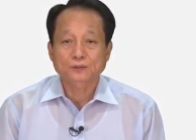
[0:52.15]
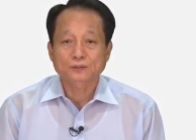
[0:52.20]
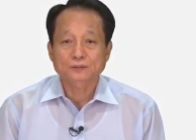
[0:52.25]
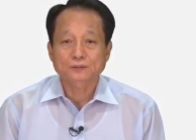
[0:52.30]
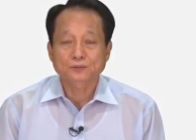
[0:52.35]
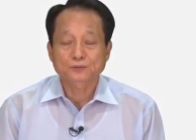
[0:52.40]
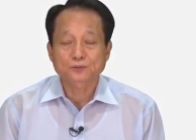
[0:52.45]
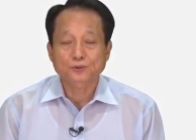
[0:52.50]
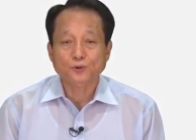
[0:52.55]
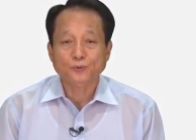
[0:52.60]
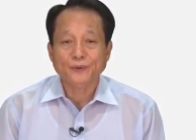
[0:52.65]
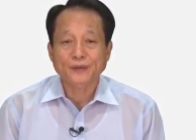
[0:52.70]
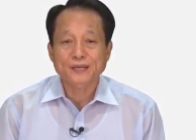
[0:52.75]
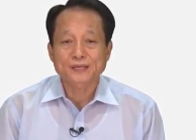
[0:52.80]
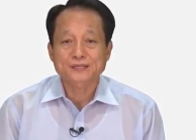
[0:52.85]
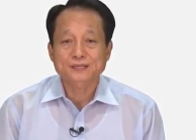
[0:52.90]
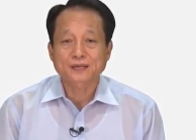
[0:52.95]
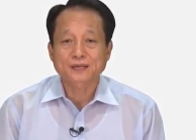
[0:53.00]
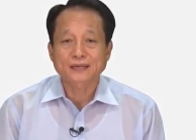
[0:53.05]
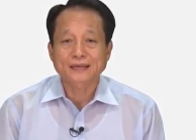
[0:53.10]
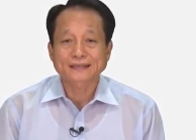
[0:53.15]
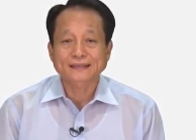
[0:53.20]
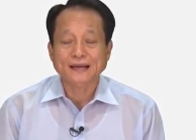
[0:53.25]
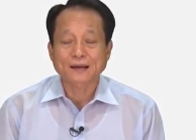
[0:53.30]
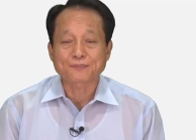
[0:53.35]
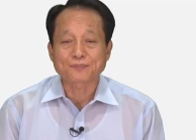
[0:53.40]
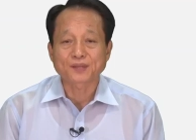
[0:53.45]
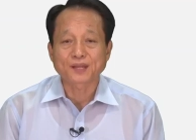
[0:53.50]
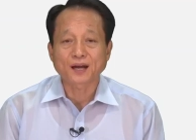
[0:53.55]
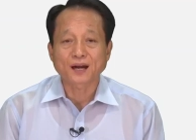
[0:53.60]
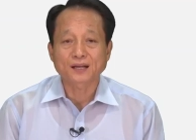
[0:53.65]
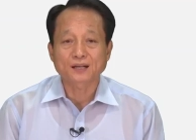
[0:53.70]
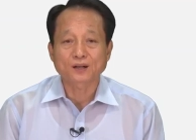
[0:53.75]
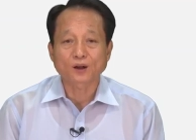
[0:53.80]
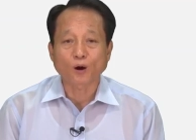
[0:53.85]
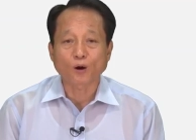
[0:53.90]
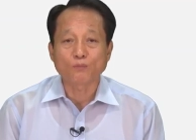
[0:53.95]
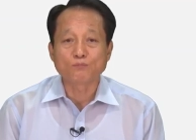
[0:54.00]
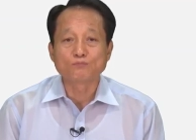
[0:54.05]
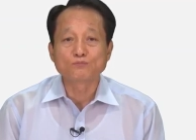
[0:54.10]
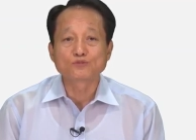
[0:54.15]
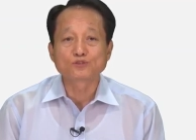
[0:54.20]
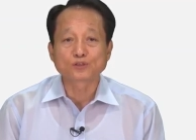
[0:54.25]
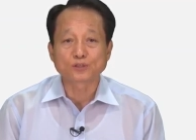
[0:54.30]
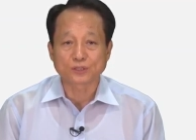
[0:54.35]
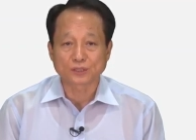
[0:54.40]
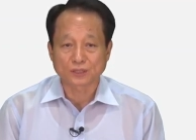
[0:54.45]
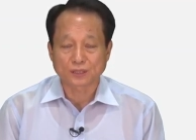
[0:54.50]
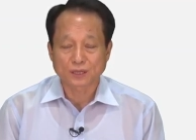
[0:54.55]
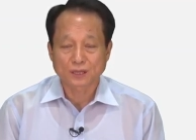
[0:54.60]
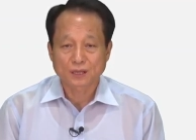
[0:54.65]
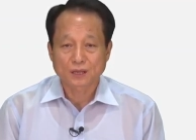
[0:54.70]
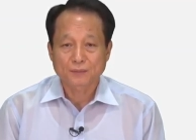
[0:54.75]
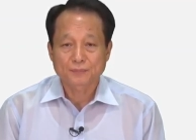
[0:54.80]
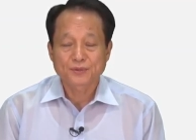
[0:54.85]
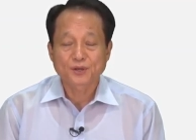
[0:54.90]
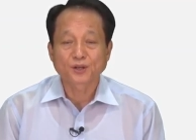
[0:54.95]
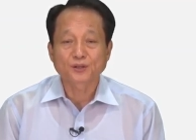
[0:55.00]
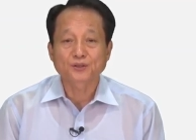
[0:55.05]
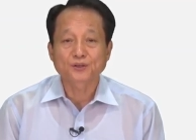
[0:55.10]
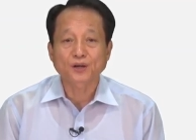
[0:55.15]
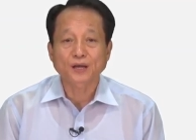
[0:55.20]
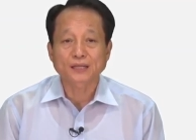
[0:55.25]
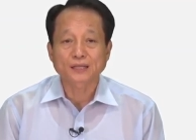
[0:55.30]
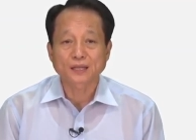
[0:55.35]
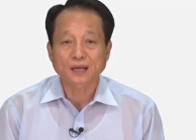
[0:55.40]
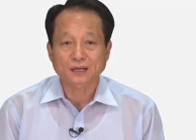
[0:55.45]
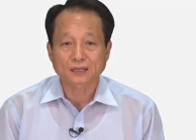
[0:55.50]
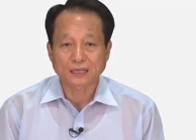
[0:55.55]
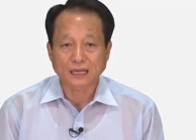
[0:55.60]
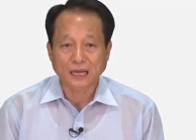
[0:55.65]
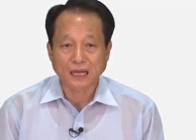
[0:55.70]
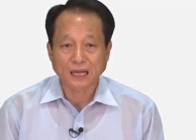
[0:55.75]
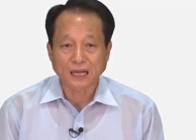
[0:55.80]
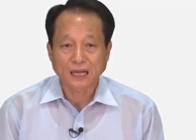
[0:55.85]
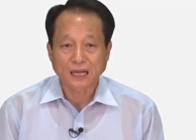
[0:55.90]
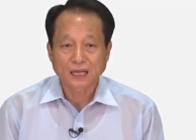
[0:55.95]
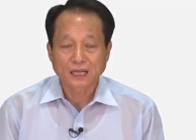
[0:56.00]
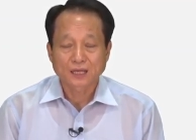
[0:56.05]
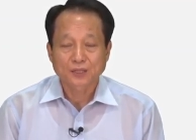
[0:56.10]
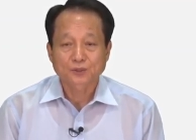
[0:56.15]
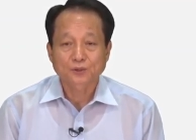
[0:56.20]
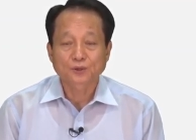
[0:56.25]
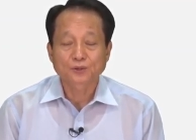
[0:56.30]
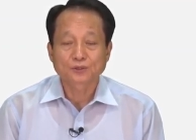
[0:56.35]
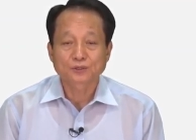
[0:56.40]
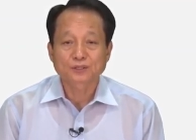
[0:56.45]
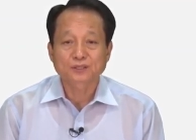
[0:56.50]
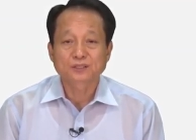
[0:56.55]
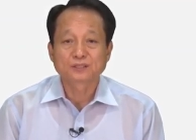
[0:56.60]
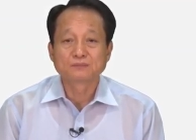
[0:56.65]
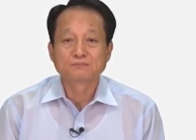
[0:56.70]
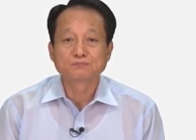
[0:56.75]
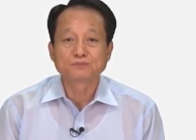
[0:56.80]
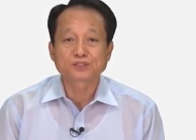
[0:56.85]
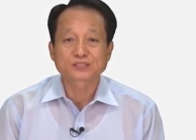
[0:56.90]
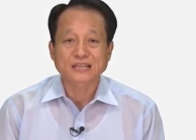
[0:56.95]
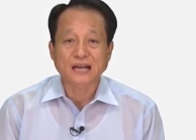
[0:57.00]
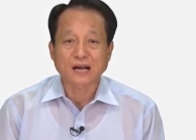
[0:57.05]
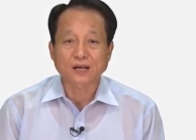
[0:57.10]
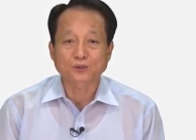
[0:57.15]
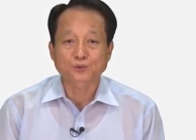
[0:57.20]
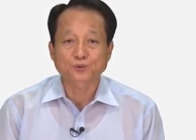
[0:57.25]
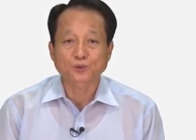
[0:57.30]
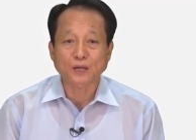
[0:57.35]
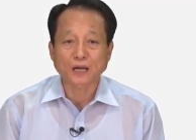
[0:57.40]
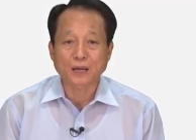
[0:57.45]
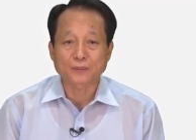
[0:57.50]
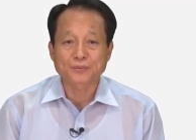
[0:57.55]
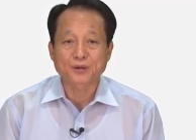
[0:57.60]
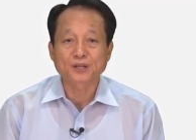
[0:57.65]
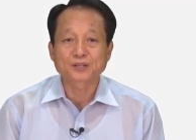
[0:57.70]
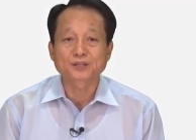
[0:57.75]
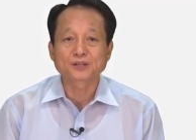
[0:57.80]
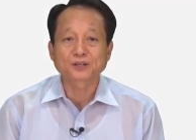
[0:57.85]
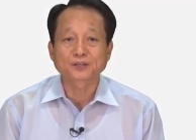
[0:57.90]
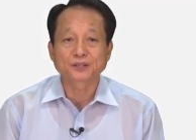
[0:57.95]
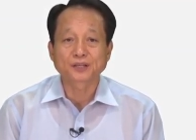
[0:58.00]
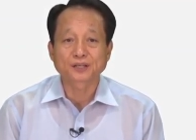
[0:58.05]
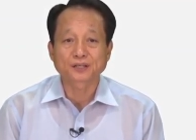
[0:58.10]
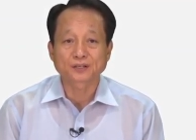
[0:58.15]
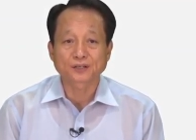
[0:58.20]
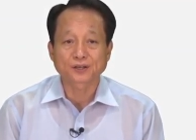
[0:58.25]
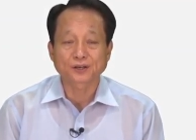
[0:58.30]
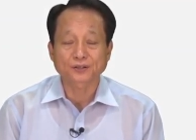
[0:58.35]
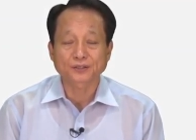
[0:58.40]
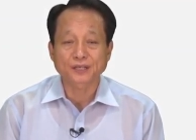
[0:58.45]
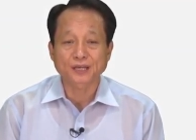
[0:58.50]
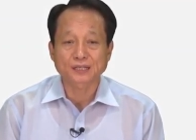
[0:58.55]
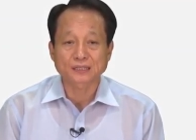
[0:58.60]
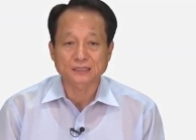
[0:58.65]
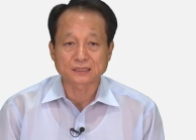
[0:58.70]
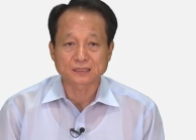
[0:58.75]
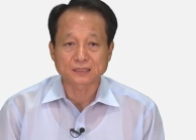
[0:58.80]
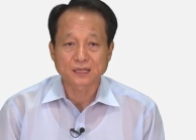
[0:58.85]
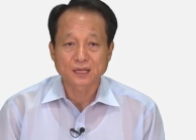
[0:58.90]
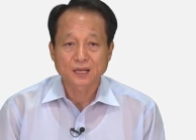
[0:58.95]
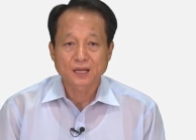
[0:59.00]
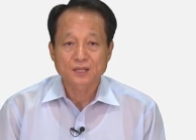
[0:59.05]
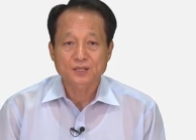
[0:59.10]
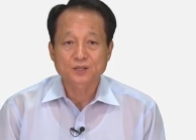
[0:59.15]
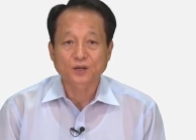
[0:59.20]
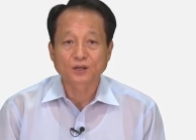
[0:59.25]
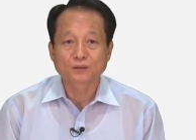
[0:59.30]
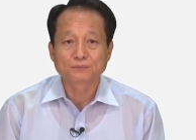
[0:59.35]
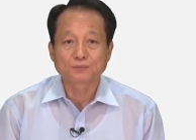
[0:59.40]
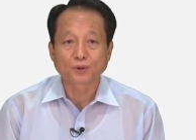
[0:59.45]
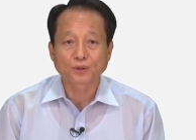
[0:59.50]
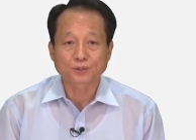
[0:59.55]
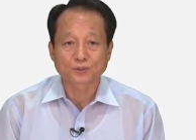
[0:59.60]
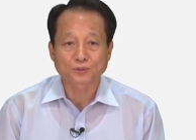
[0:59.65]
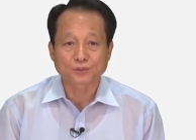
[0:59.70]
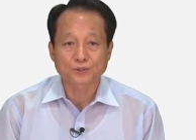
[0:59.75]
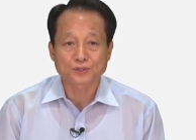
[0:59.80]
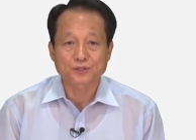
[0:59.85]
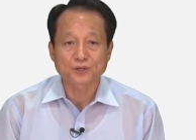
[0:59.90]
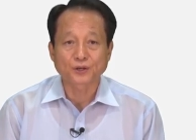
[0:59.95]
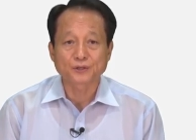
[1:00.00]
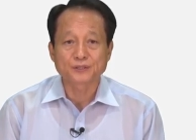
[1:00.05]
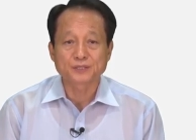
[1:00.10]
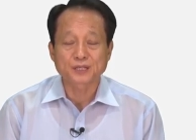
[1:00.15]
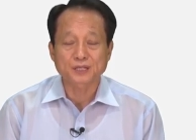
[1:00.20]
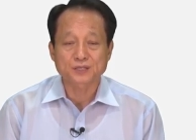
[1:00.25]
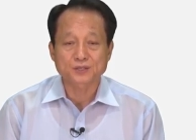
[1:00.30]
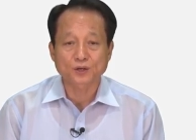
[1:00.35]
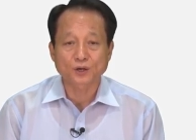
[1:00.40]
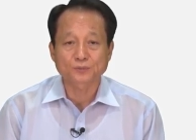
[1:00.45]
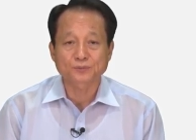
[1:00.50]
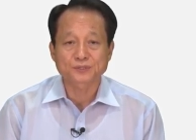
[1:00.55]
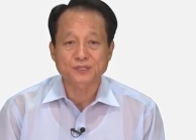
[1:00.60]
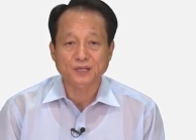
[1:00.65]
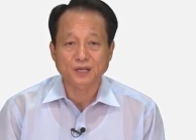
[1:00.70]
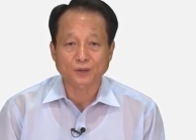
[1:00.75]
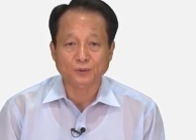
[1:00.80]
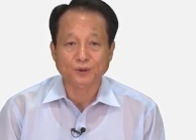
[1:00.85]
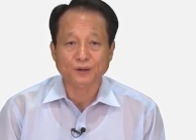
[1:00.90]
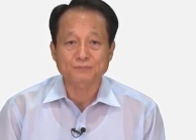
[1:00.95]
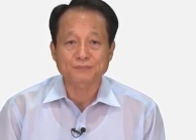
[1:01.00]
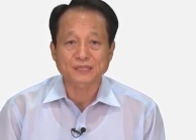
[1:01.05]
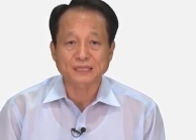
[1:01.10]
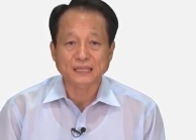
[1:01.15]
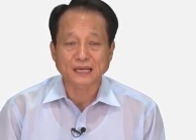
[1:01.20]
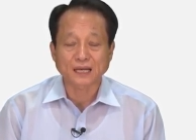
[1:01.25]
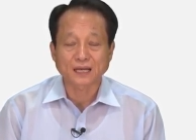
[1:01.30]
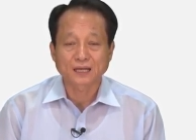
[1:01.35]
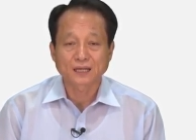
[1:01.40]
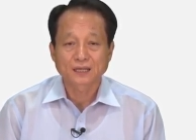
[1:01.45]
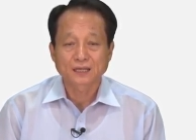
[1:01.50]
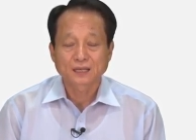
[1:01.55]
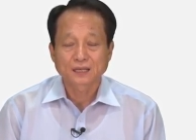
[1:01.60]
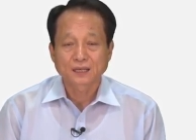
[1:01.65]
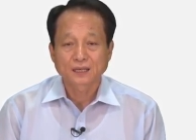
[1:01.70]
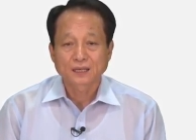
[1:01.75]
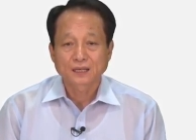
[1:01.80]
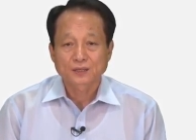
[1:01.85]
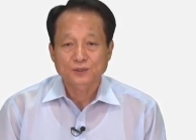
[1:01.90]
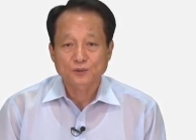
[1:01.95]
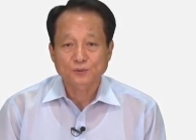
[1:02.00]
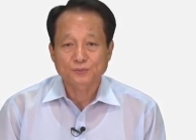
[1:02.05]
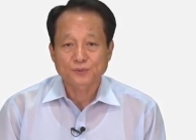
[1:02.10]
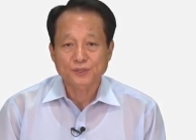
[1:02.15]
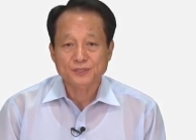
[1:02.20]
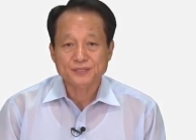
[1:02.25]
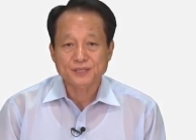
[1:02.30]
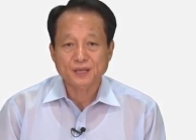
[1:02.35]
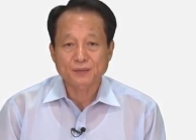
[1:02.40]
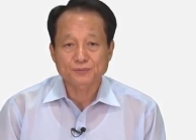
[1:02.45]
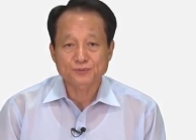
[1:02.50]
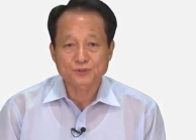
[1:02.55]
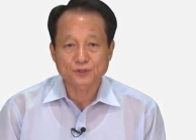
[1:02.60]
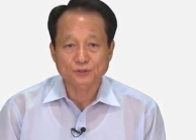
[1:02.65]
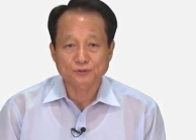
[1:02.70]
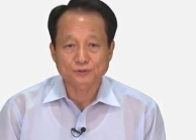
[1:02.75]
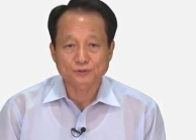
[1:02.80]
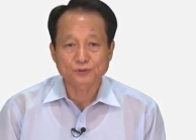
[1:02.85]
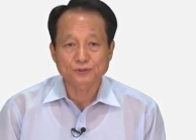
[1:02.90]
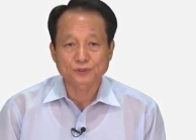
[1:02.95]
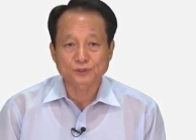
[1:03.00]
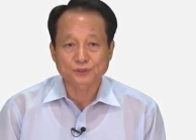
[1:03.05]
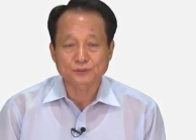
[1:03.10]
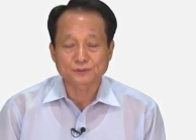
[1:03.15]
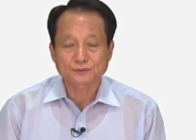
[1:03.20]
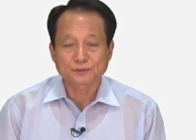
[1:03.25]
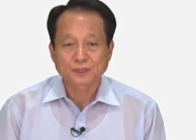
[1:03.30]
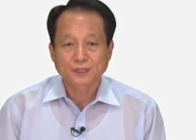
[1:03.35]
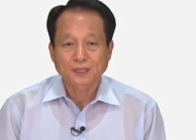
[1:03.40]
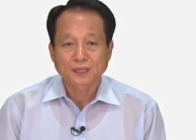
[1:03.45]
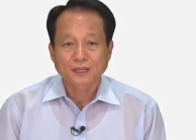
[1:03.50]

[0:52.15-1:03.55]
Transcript: 소속 회사에 담당하는 업무를 변경한다거나 또는 근무 장소가 변경되는 형태를 전보 또는 전직 처분이라고 합니다. 좀 더 세부적으로는